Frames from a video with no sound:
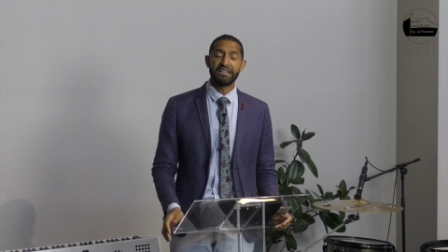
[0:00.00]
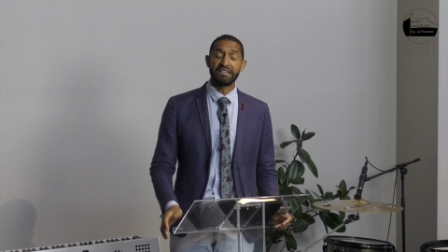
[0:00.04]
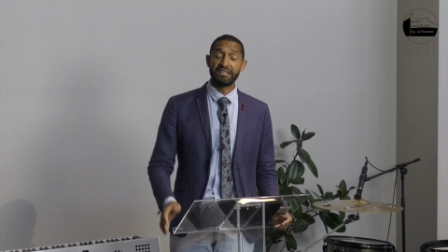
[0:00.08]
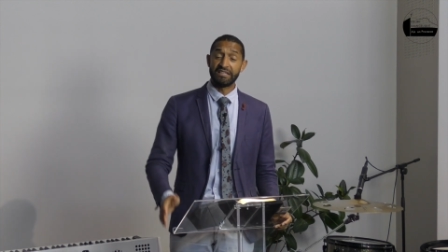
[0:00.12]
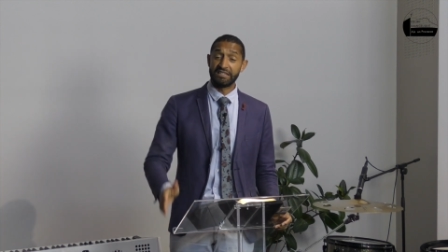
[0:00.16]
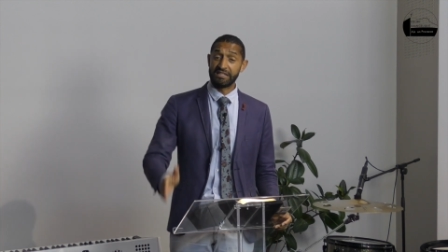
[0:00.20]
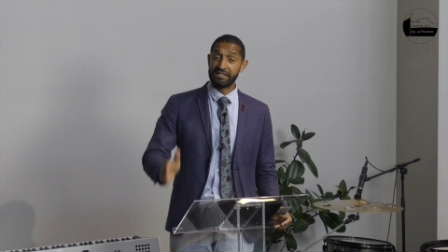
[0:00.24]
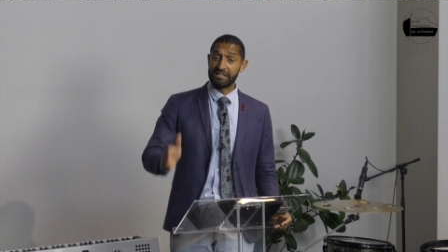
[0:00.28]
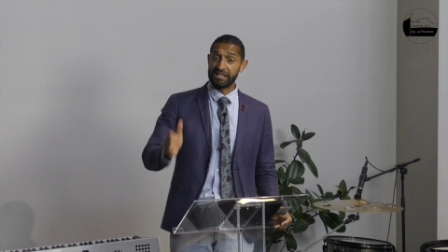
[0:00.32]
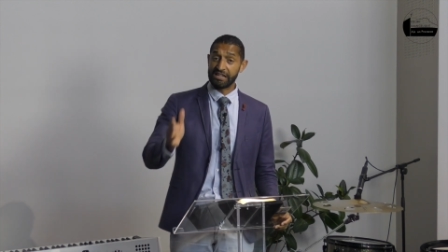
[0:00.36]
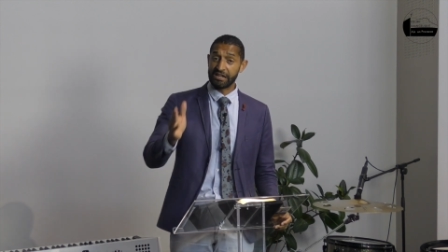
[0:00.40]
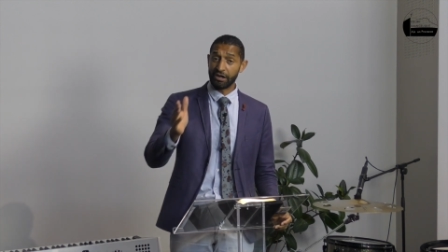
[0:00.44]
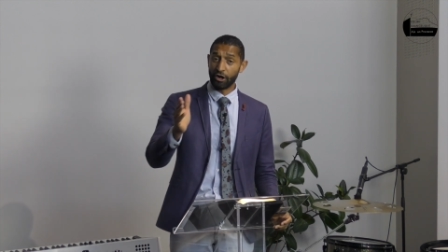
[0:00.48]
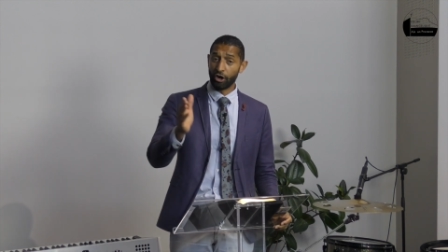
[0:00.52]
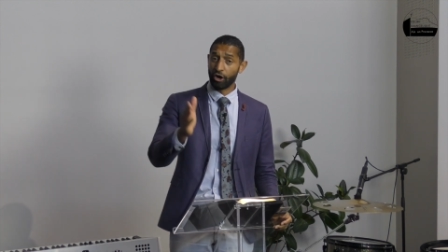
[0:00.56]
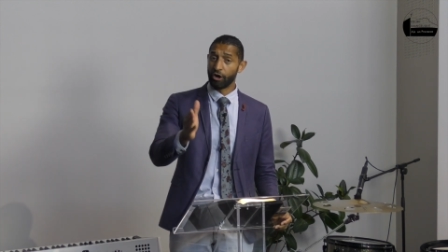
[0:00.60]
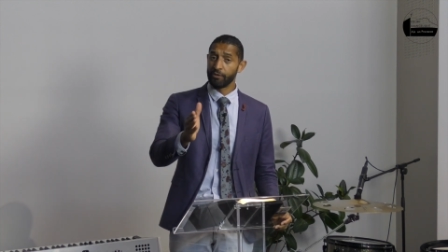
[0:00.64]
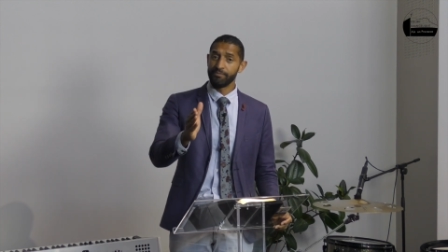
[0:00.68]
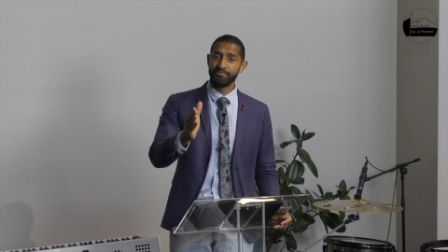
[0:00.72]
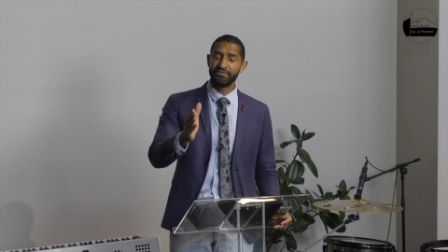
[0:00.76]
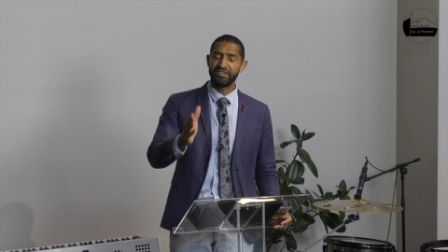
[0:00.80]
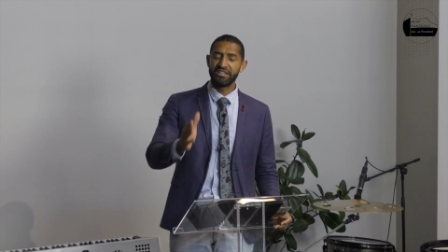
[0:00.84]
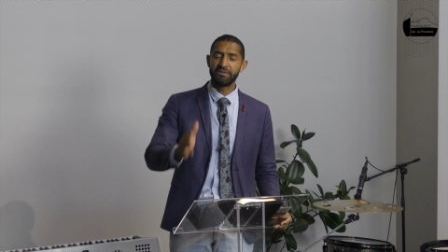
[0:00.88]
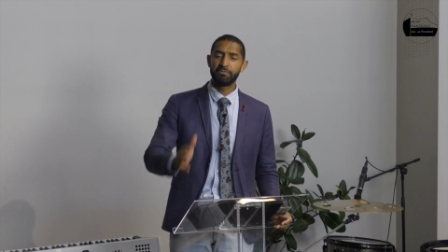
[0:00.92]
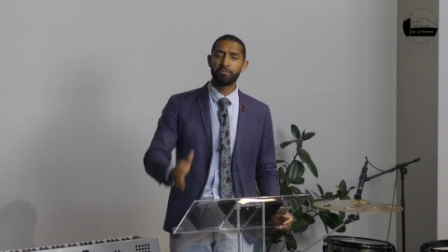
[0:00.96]
il est
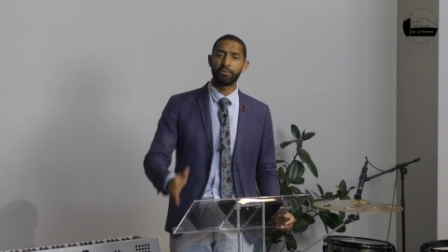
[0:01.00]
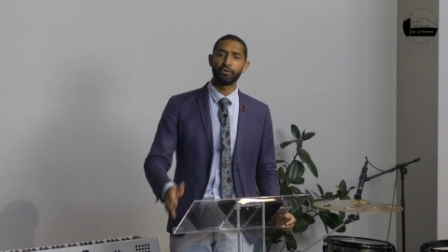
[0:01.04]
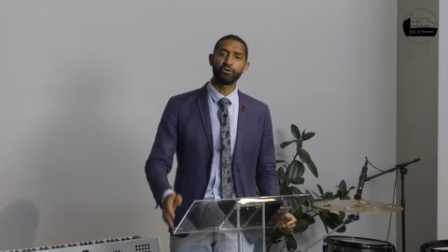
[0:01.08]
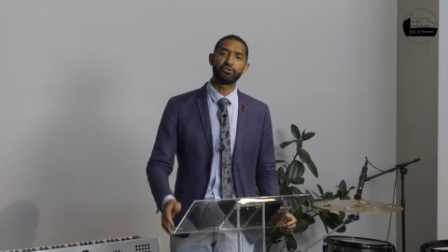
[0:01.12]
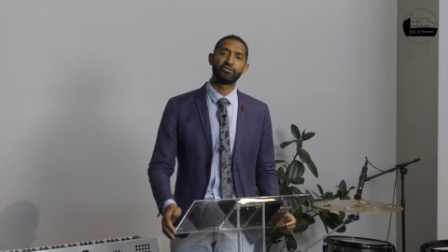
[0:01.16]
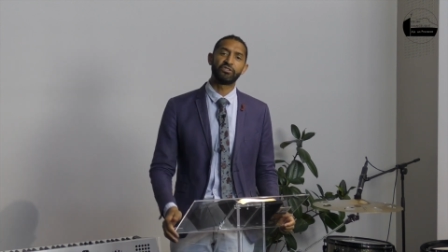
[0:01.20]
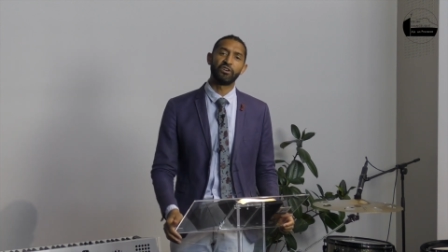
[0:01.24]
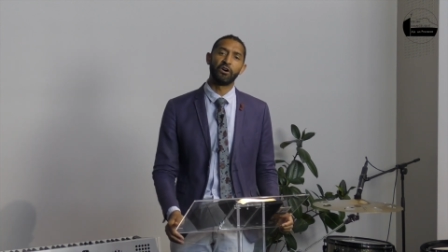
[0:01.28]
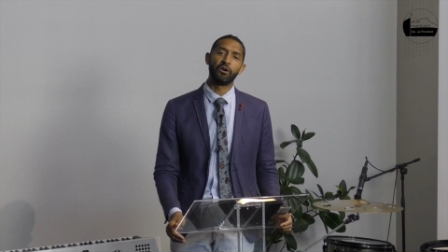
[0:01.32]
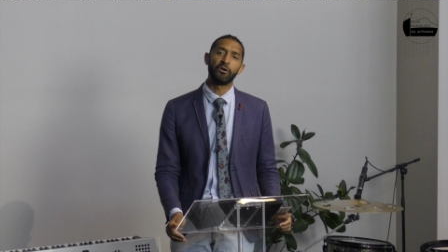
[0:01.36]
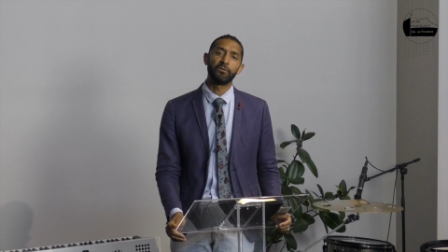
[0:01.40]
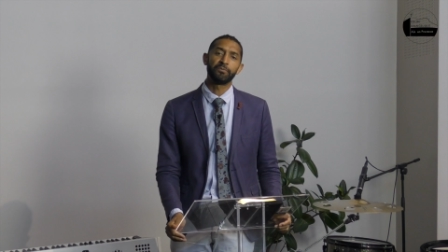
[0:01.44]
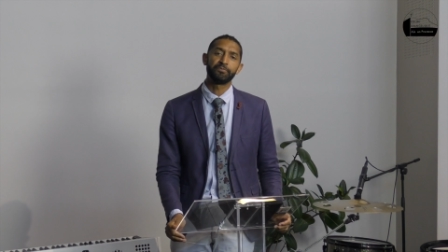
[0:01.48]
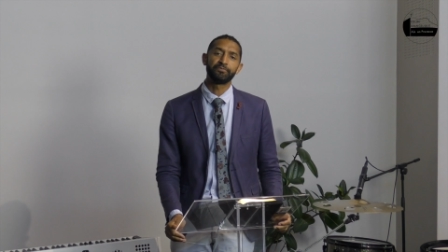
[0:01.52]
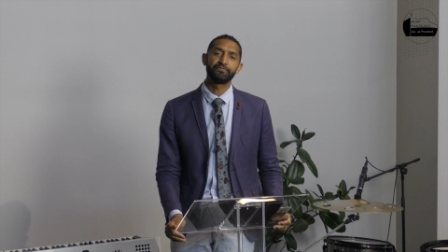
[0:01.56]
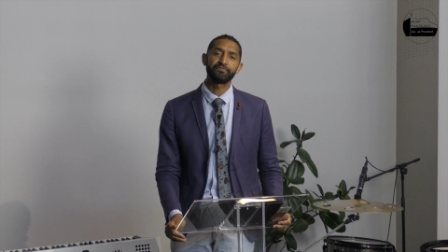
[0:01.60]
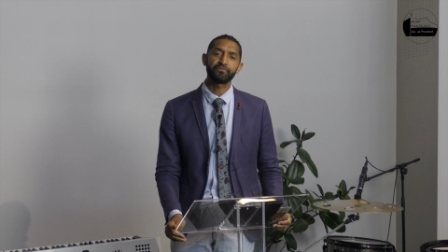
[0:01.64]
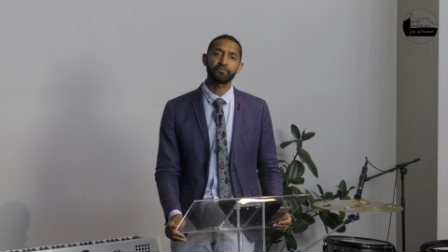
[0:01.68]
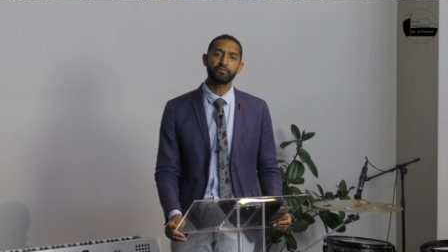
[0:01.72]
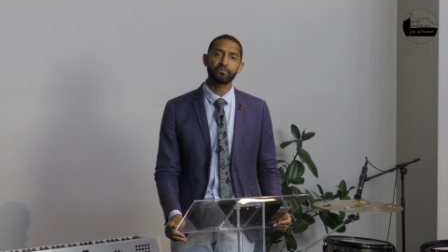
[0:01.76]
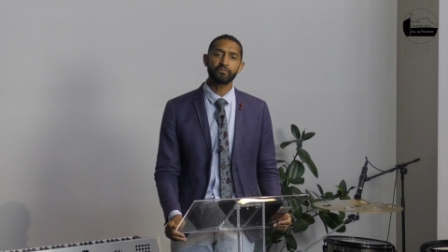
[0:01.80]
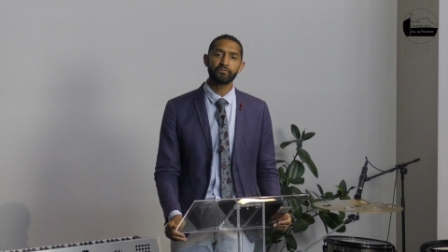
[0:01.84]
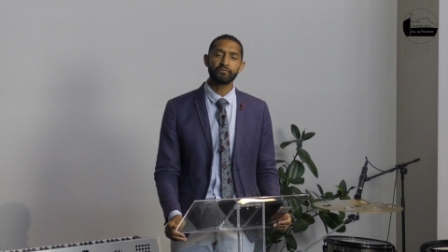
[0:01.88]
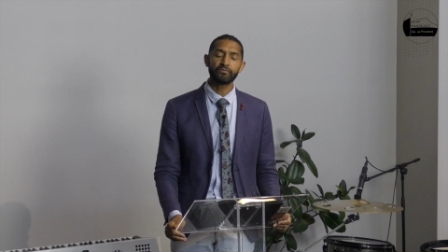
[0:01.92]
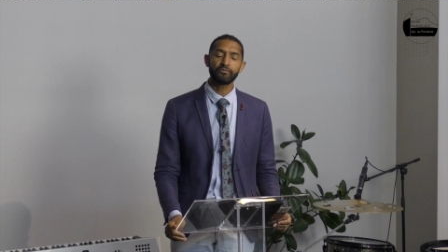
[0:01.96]
omnipotent.
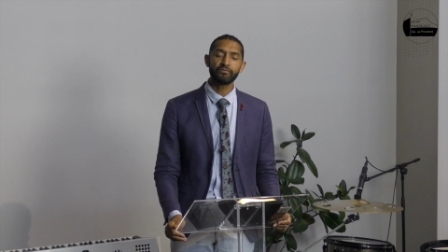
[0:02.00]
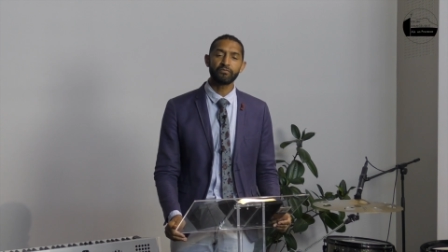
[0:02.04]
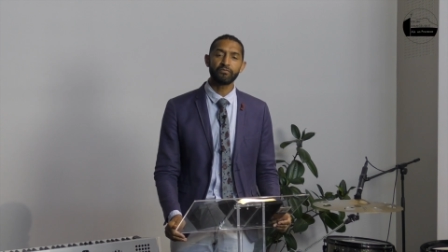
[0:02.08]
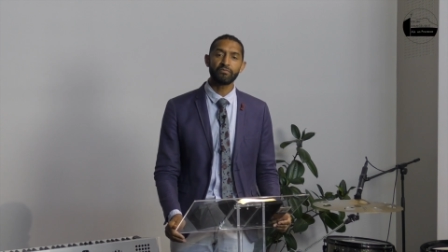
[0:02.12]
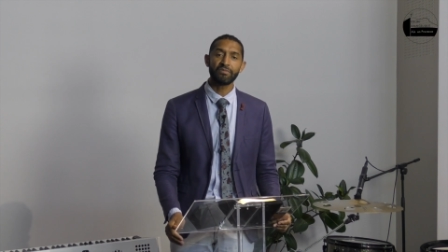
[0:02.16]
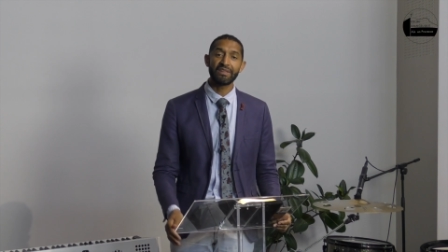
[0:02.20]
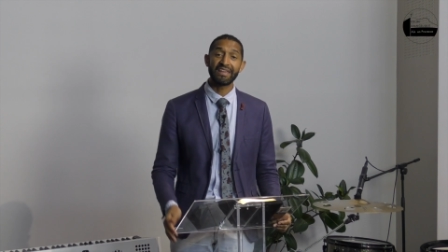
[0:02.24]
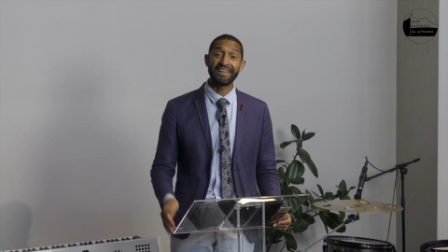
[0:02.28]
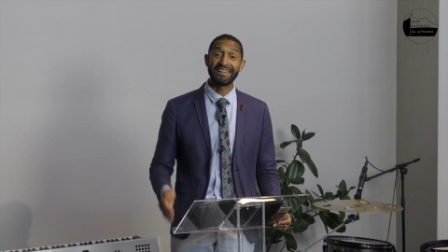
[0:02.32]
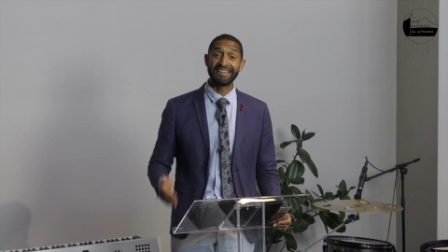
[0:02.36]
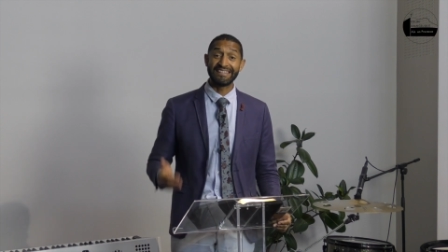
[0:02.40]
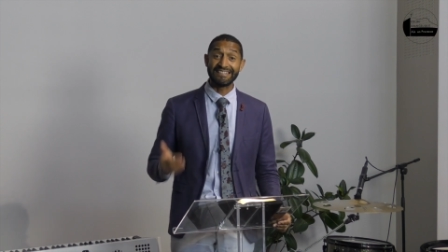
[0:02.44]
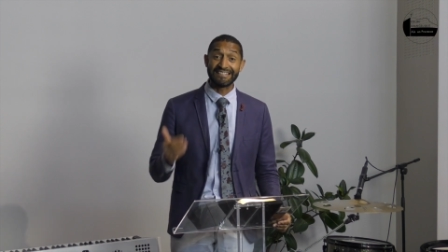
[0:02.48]
Et